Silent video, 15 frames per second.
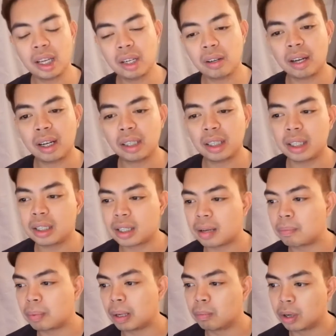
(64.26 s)
ano ang
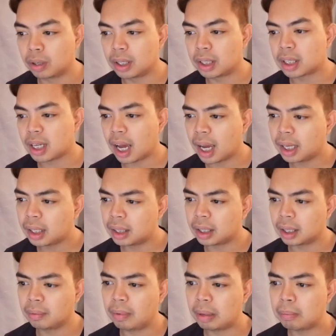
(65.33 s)
iisipin mo? It's
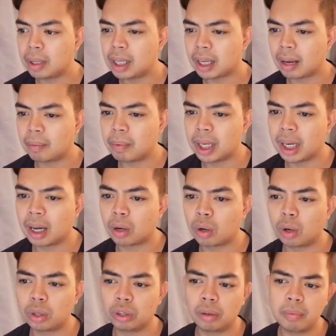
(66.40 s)
either bibili ka ba ng
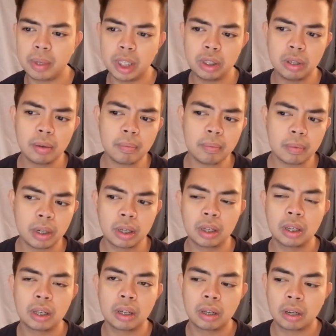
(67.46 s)
condominium
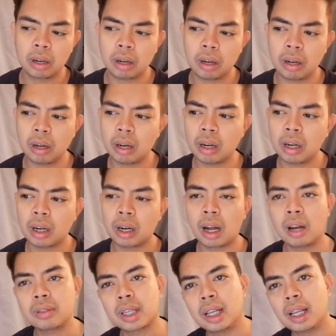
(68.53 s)
or
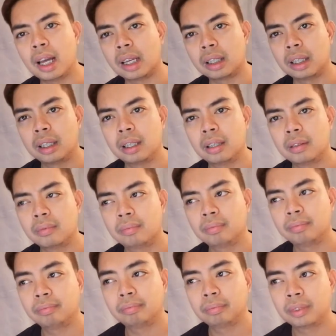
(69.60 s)
house and lot.
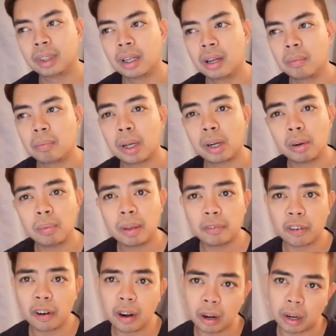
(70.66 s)
Pero
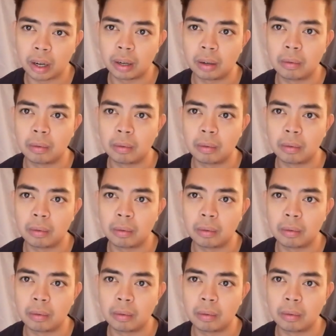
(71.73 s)
before,